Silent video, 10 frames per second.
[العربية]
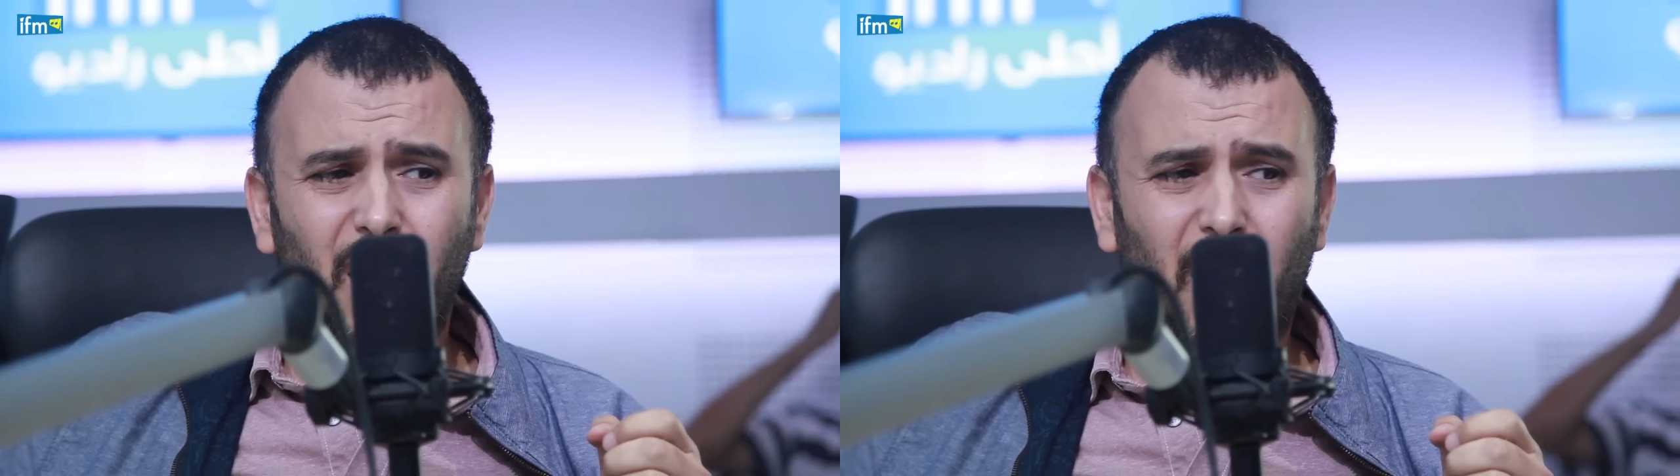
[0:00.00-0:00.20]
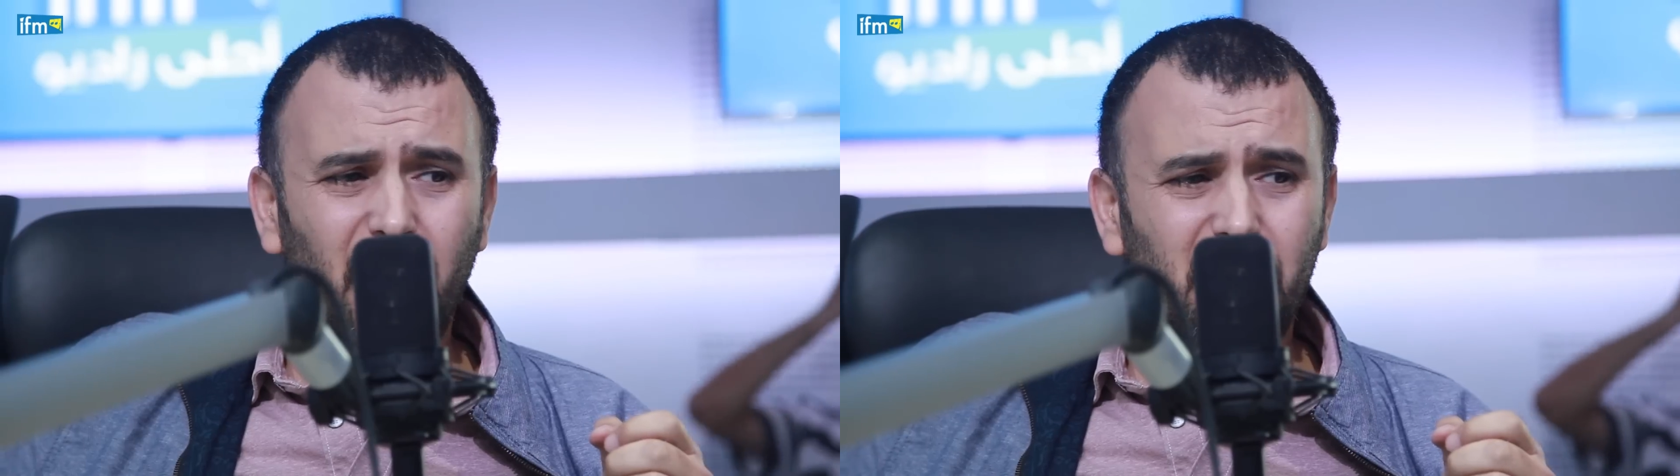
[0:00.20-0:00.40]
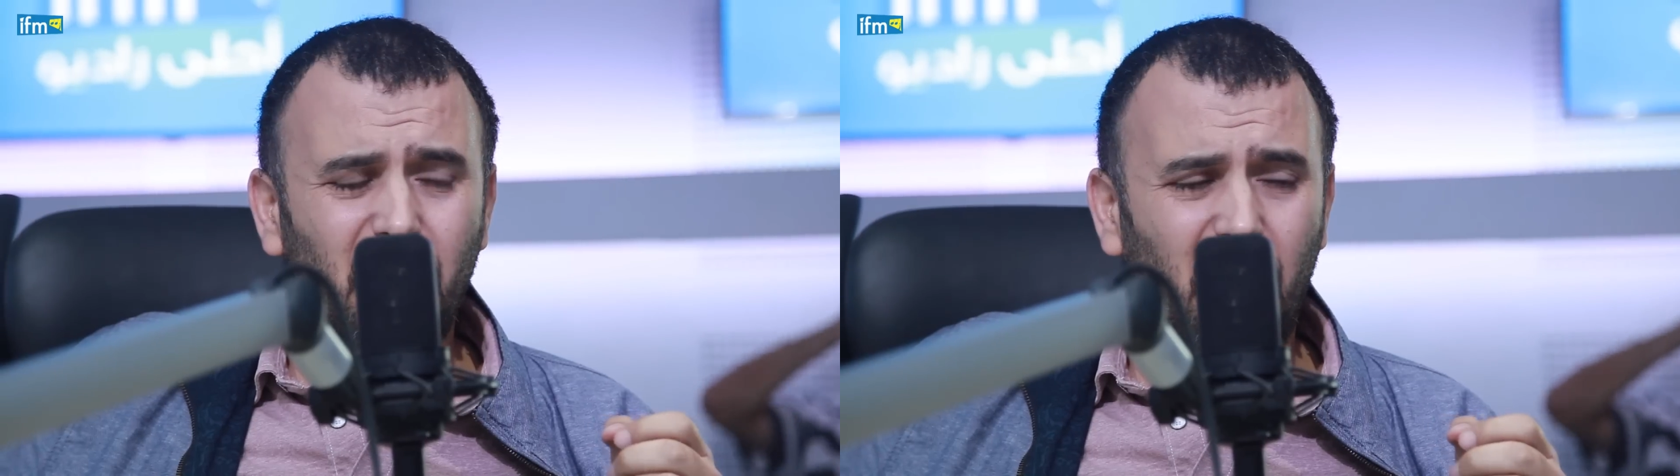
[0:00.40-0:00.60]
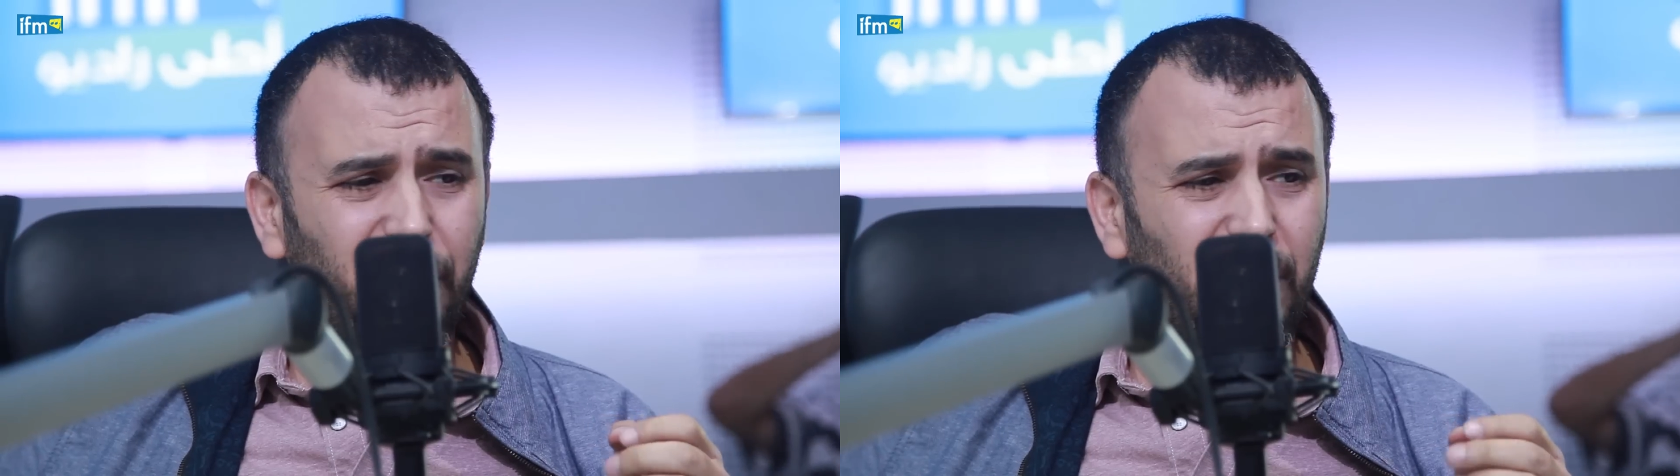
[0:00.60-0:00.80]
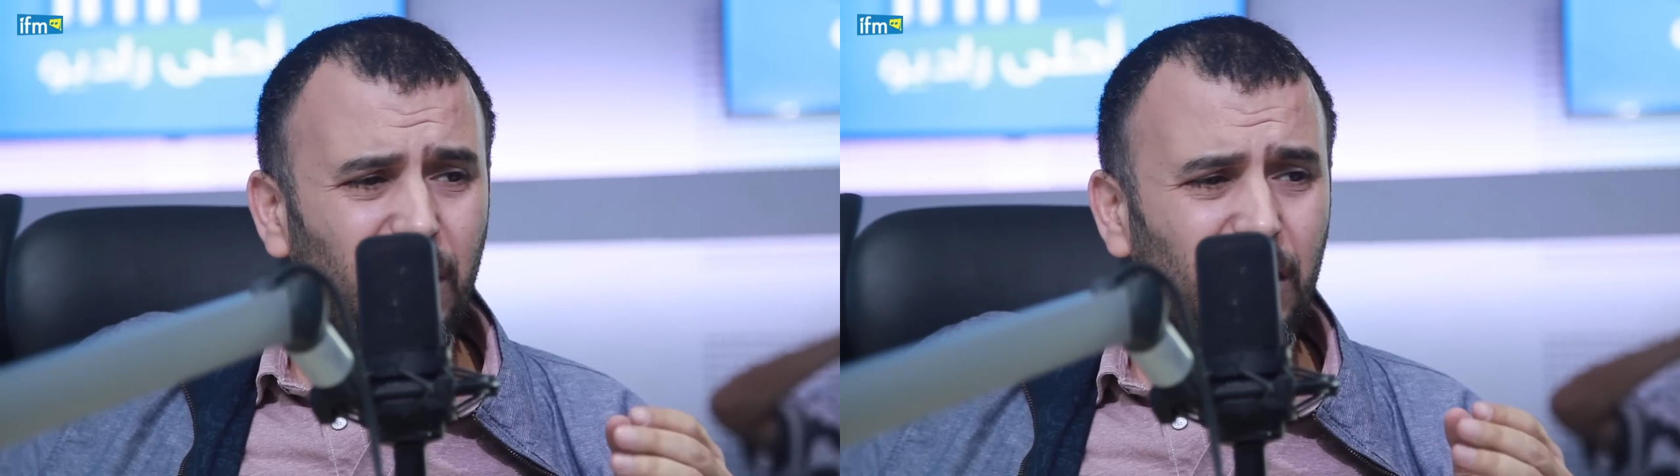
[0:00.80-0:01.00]
عندنا
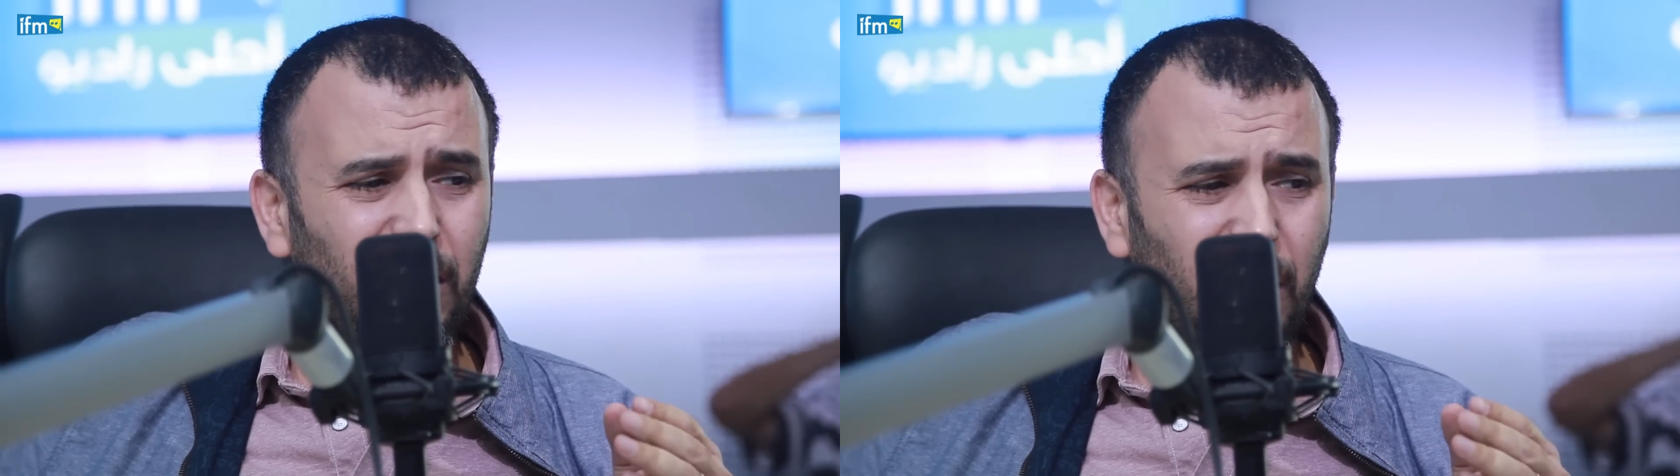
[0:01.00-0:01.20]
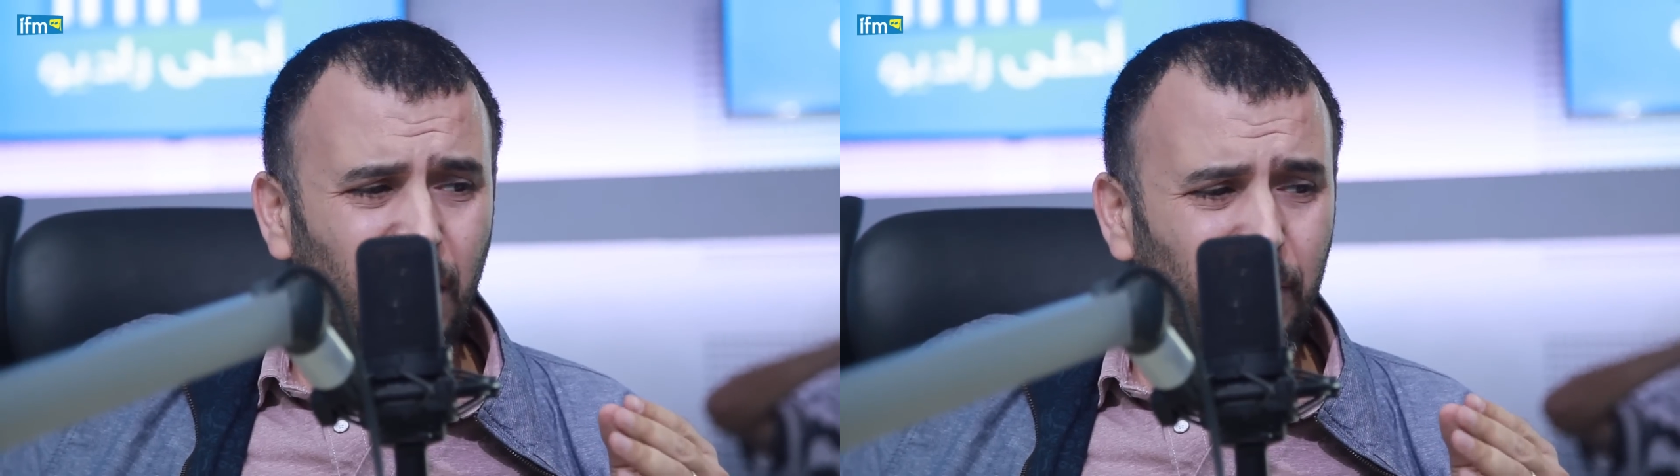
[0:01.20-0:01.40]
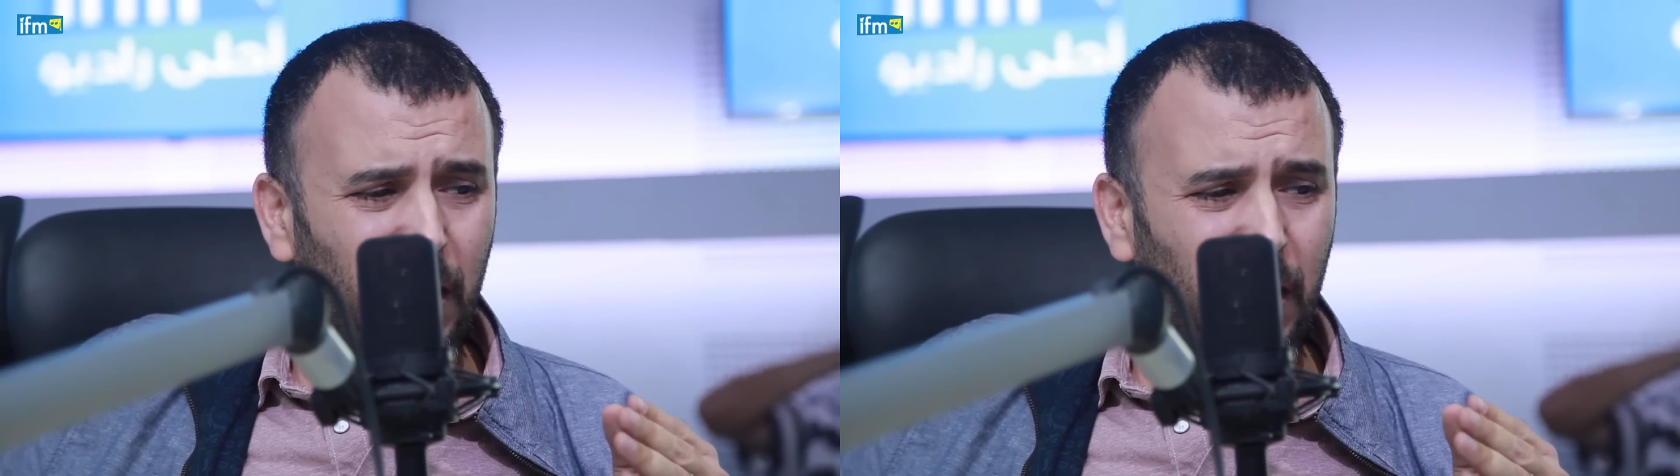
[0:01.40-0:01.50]
الصحفيين آه،